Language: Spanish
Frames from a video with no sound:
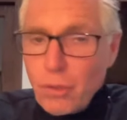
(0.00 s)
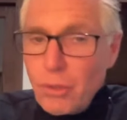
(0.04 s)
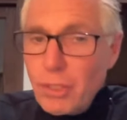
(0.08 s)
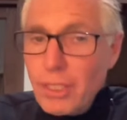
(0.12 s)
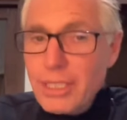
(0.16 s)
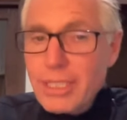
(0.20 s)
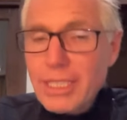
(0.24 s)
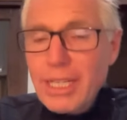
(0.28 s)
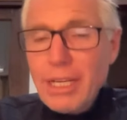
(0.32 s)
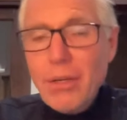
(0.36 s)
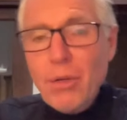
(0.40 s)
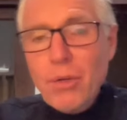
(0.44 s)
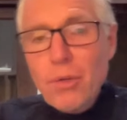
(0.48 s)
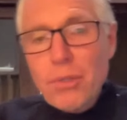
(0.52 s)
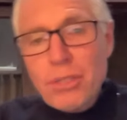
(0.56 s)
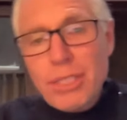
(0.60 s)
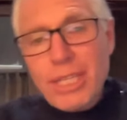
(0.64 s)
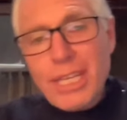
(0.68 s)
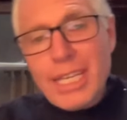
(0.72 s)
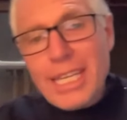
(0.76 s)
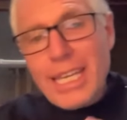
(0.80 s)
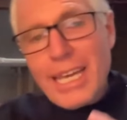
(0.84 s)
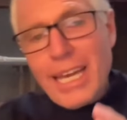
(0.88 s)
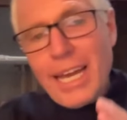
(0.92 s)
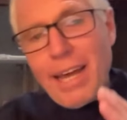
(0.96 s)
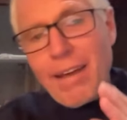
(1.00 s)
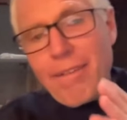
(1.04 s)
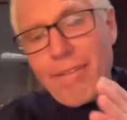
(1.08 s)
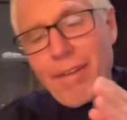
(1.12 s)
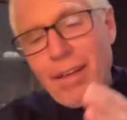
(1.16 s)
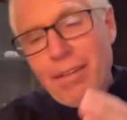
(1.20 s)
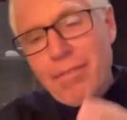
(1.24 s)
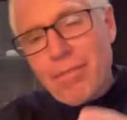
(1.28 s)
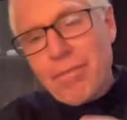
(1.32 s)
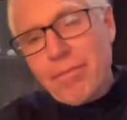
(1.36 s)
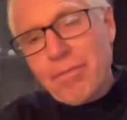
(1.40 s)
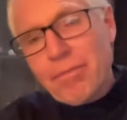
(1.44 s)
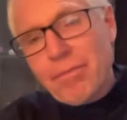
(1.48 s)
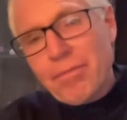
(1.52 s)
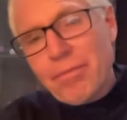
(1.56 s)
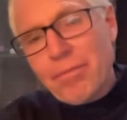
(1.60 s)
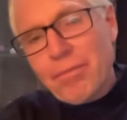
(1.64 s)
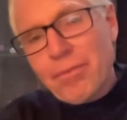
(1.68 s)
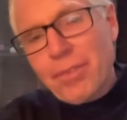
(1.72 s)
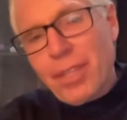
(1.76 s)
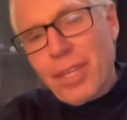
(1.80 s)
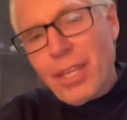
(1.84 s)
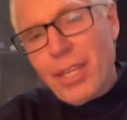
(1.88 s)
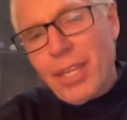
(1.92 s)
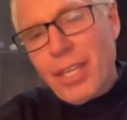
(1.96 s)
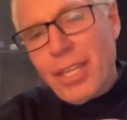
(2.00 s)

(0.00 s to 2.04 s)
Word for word: Donde San José llegaba,